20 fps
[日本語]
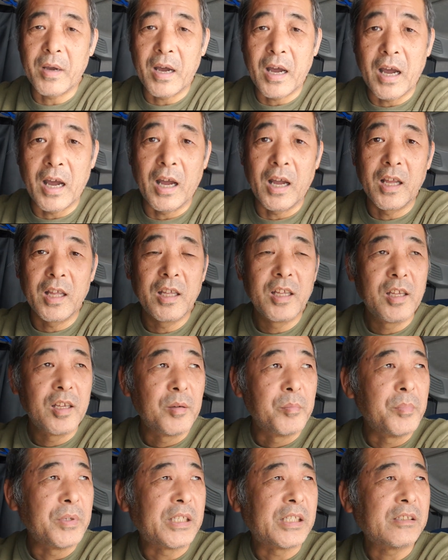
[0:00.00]
まあ、
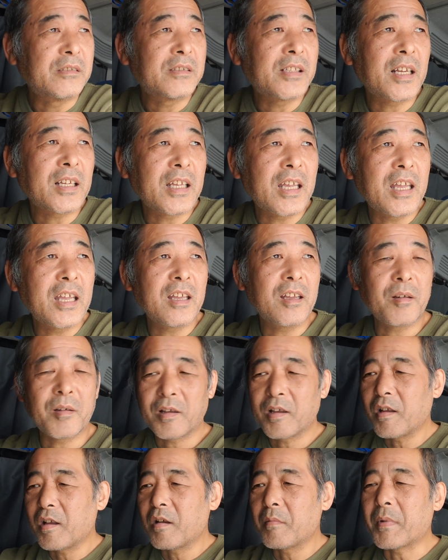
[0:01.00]
貢ぐだけ、
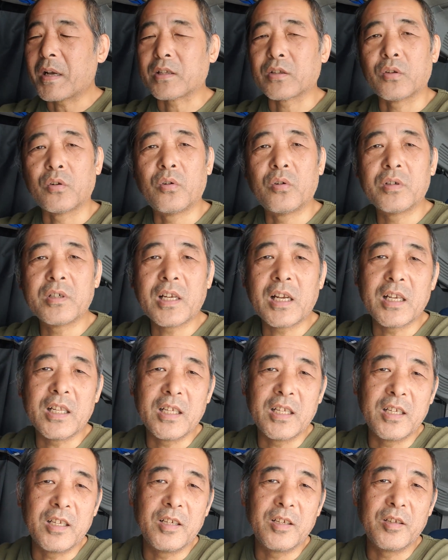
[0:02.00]
まあその女
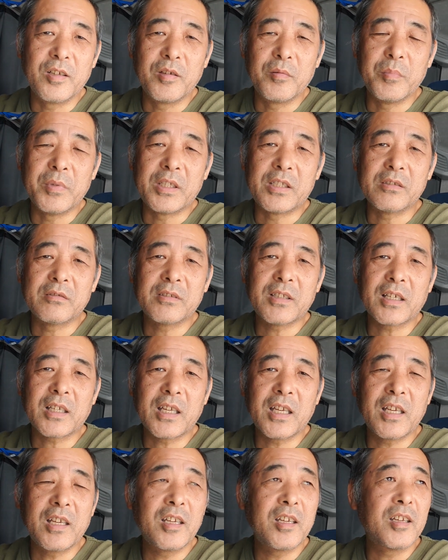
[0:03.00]
に貢ぐだ
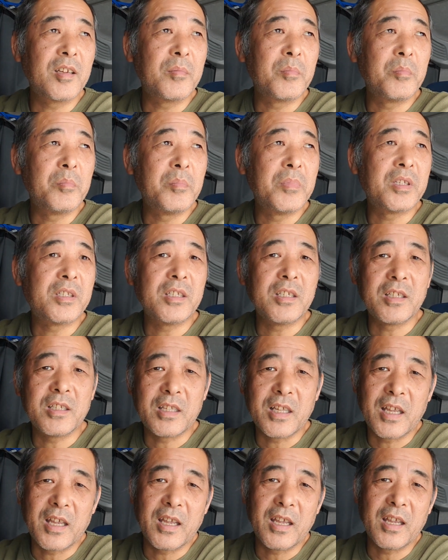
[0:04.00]
け貢い
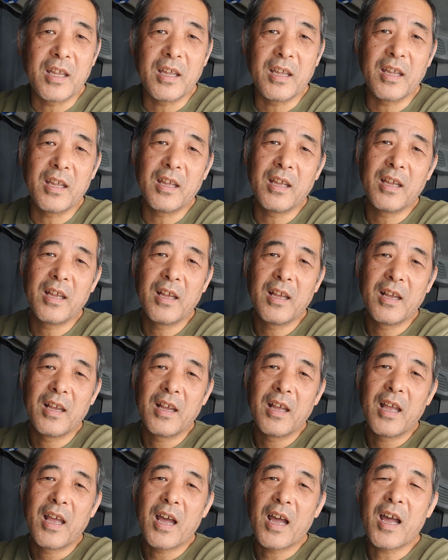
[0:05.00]
で、
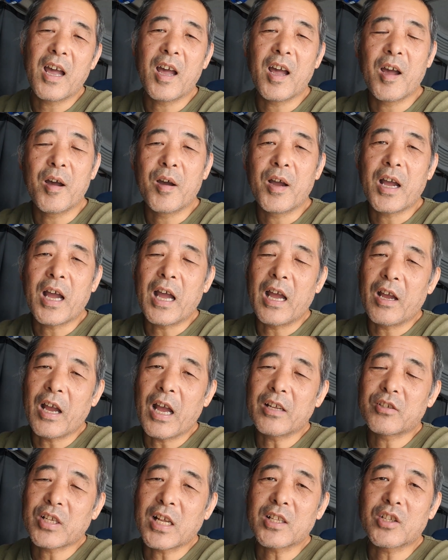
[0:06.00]
あ
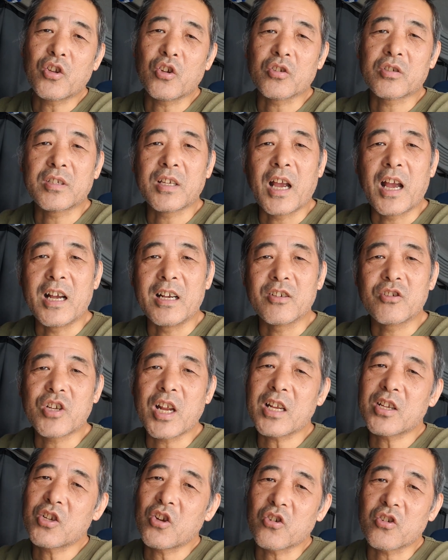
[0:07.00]
あ、あ、社長さん、
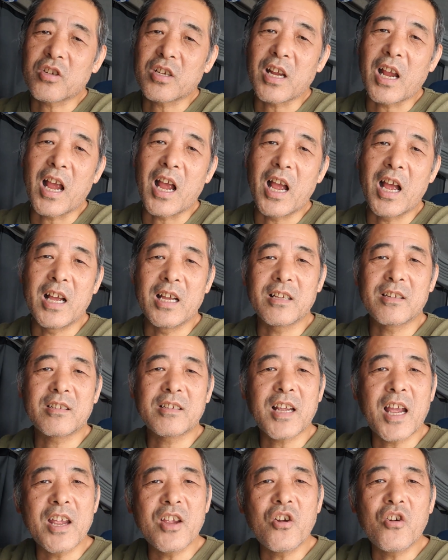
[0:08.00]
社長さん、
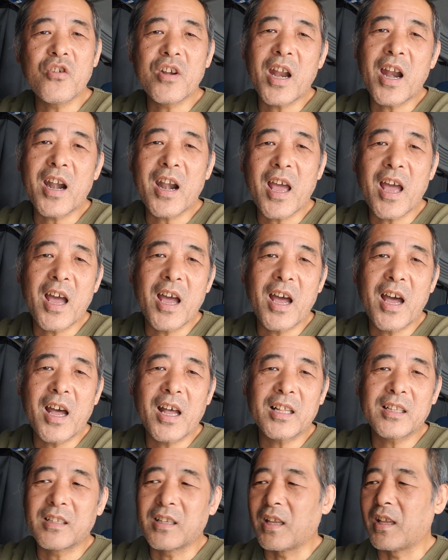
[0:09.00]
さよな
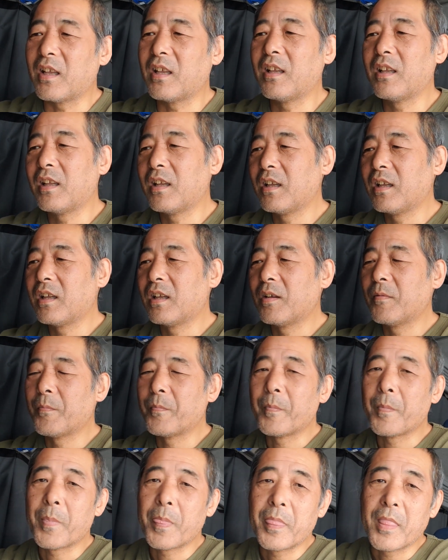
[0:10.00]
らーって、
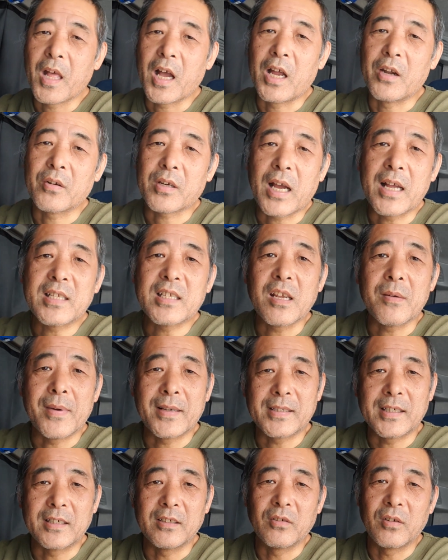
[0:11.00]
あの、帰っちゃい
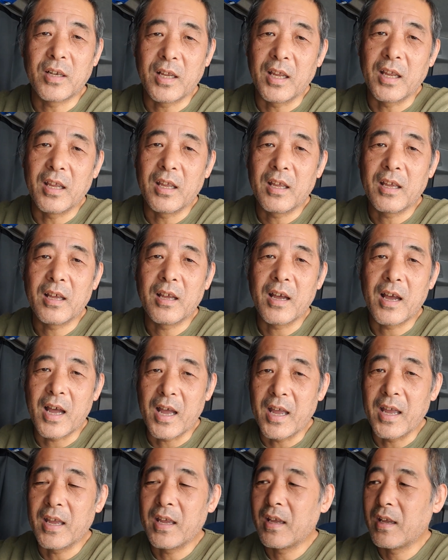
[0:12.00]
ましたけどね。
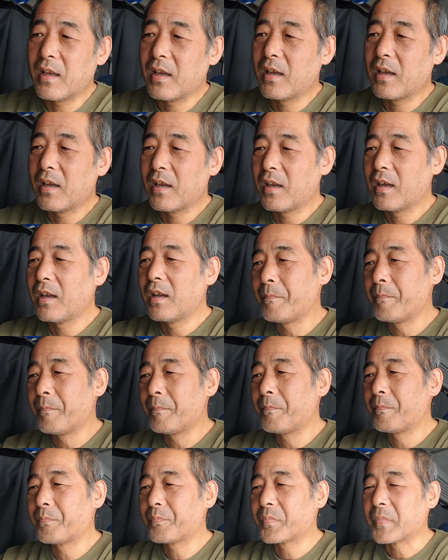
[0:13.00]
はい。
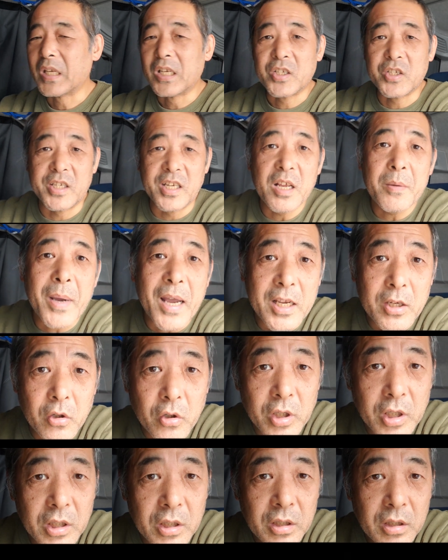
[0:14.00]
死ねばいいの
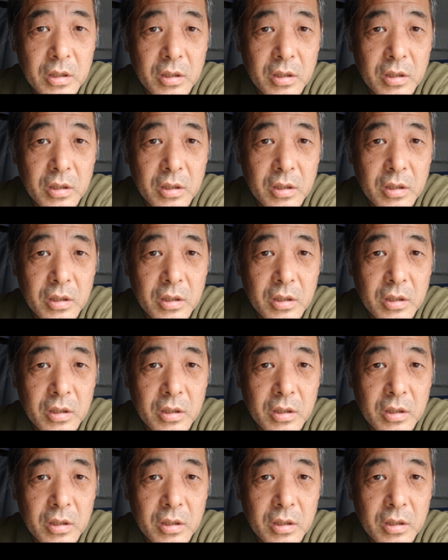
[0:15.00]
に。